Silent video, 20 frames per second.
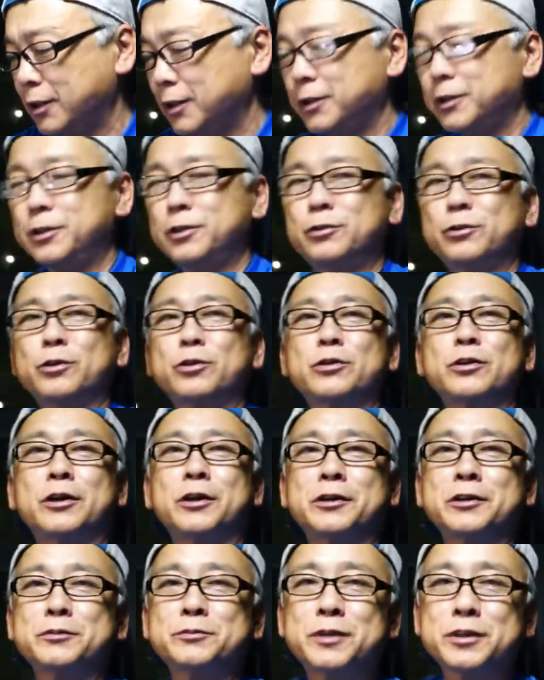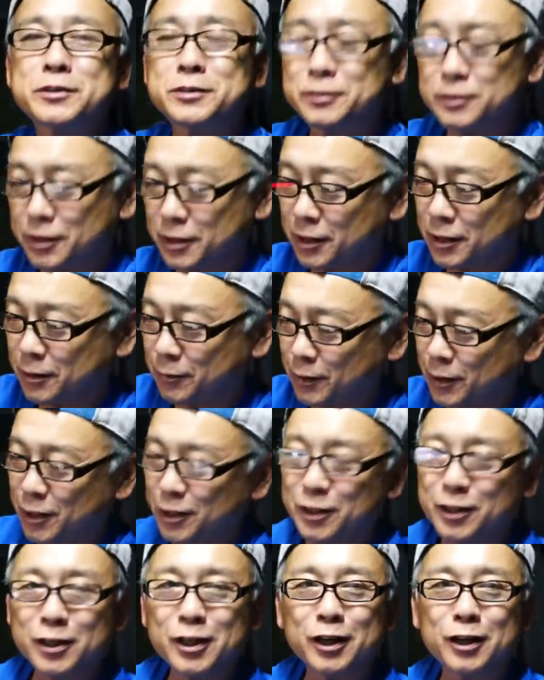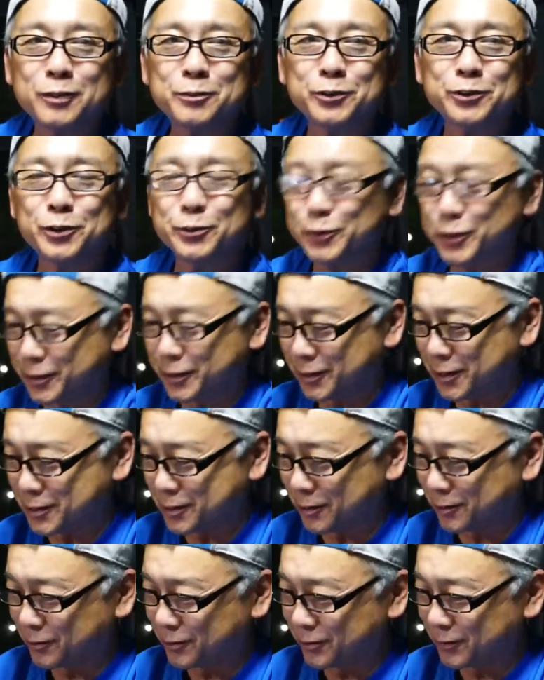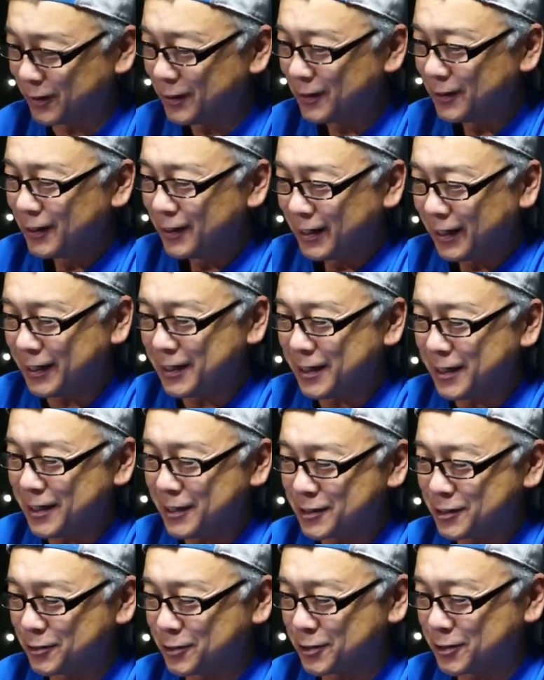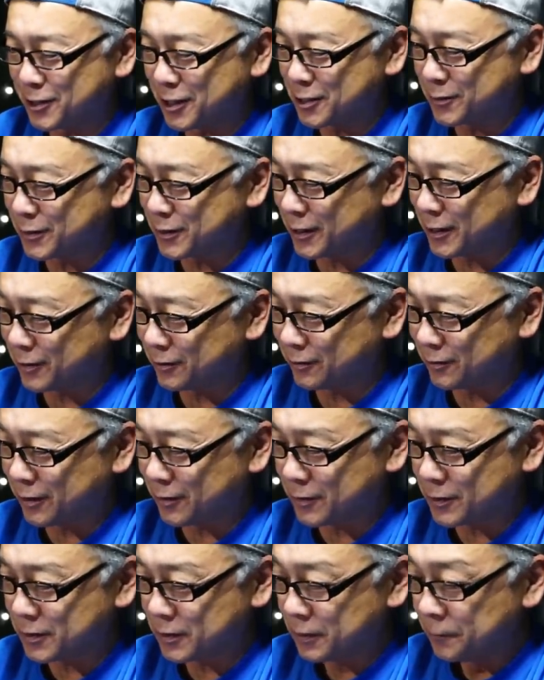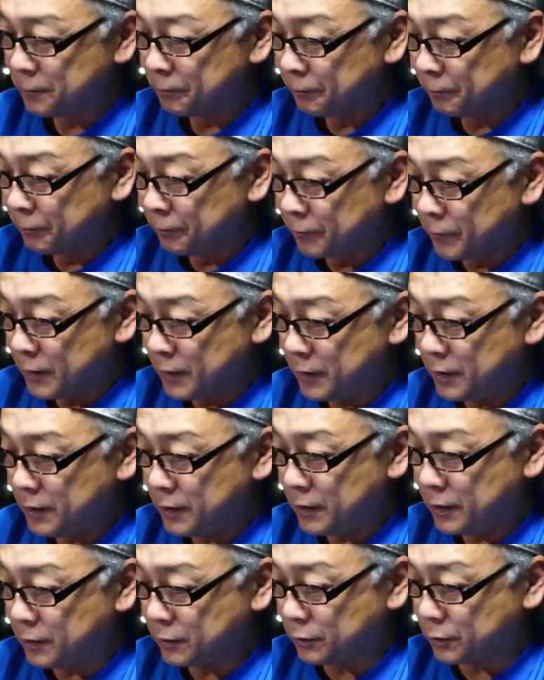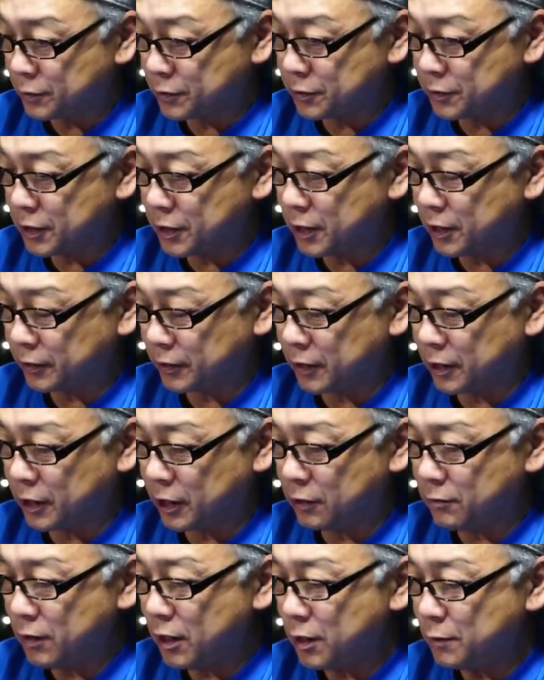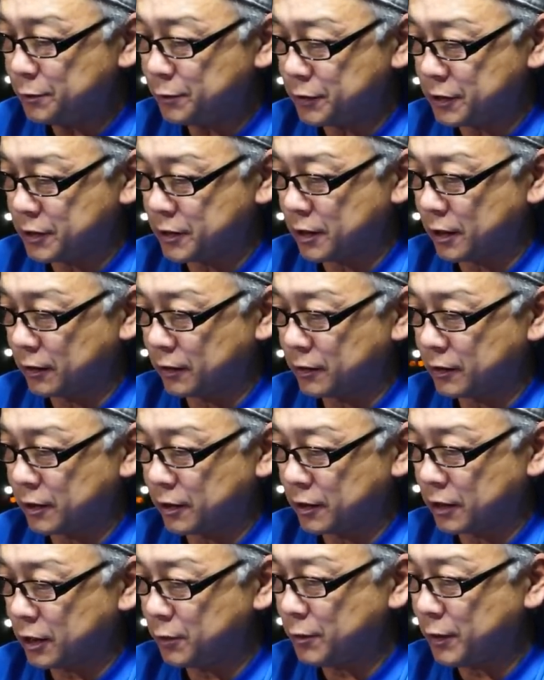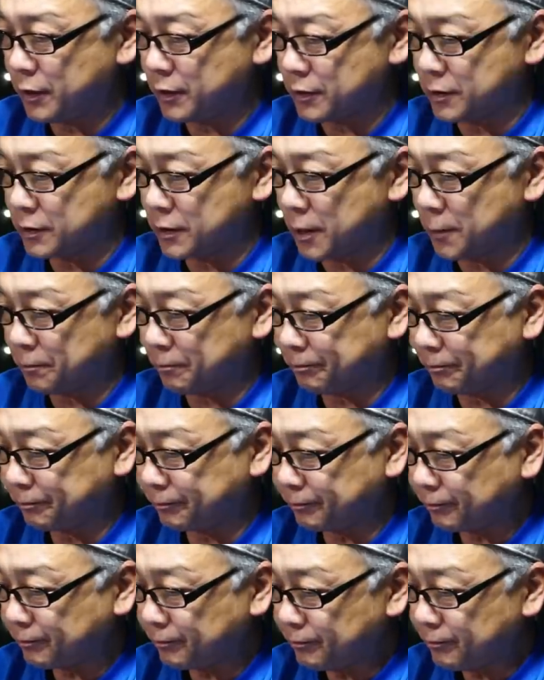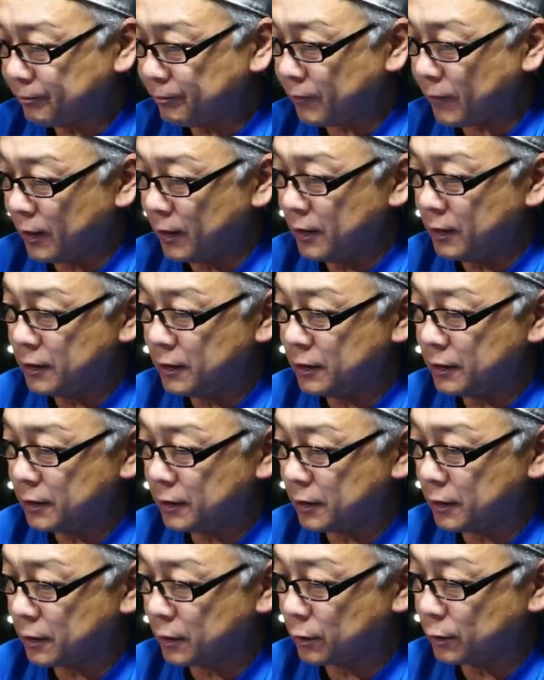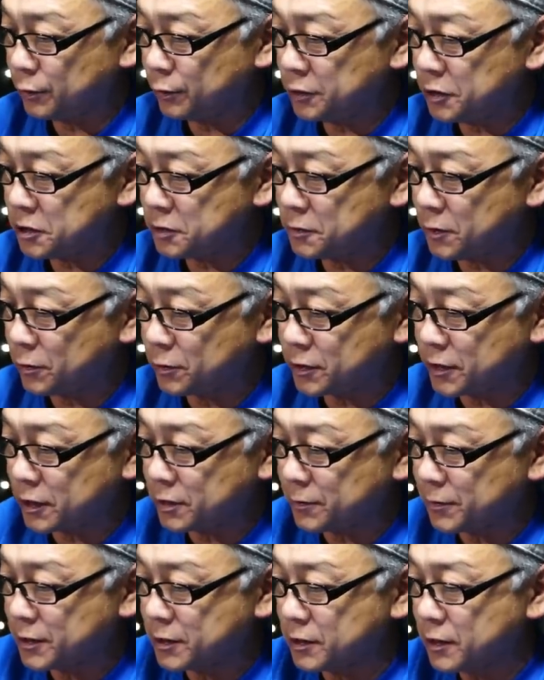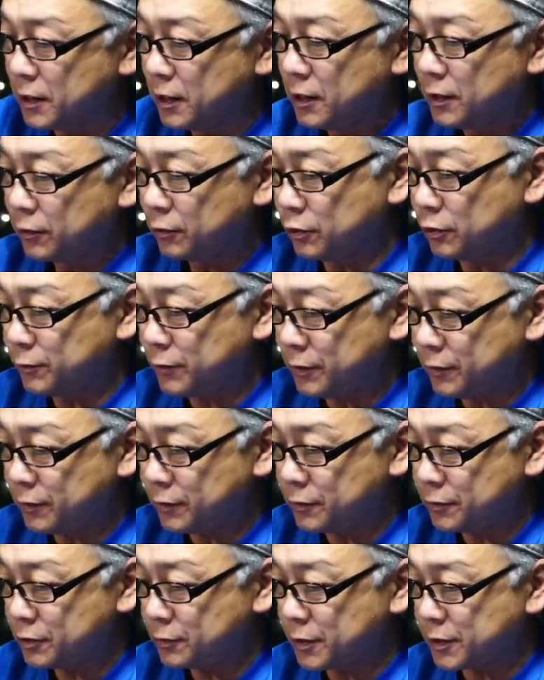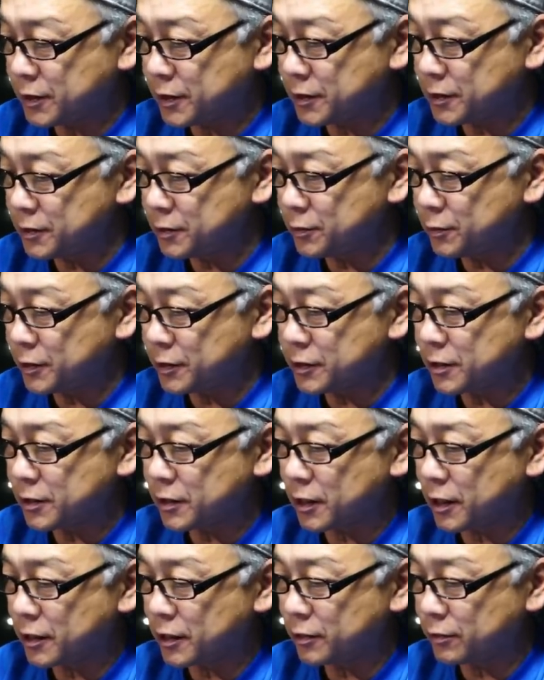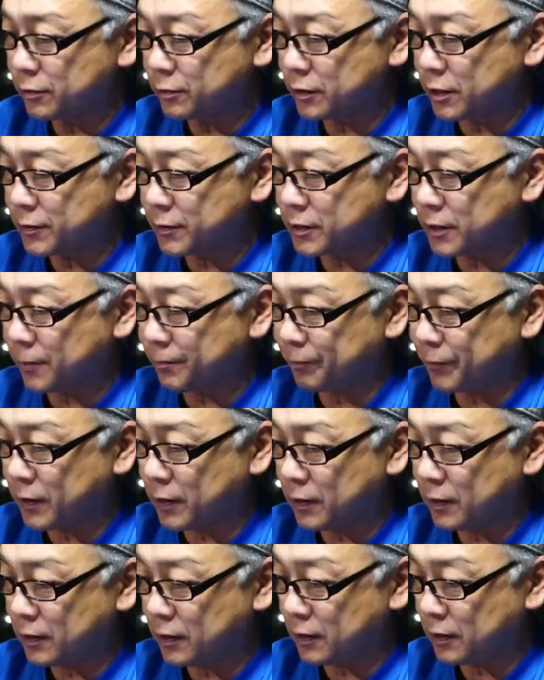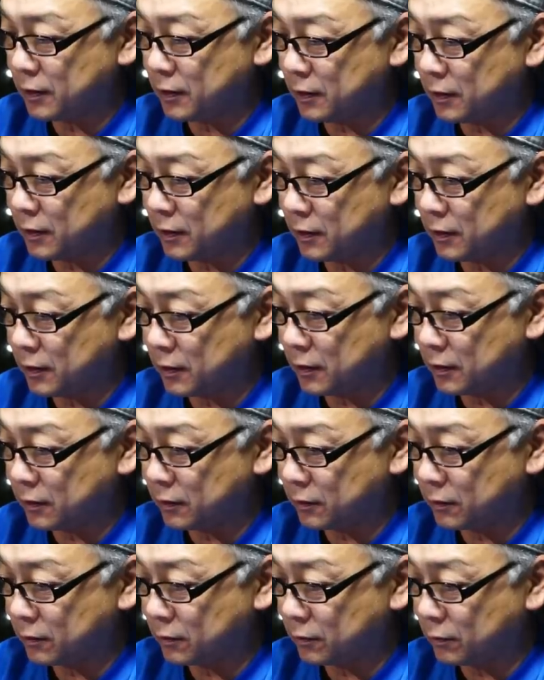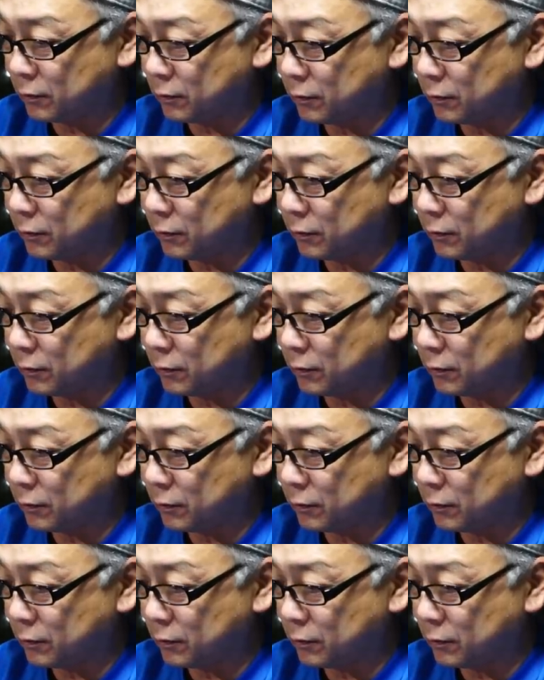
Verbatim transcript: いろいろとありますね田舎ものぼやきですけどこれははい、えー、長州薩摩さんありがとうございますえーと、次がね、岩渕さんから2枚ですね。えー、こんにちは、お疲れ様です。この前は YouTube で写真紹介した時ありがとうございました。えーと、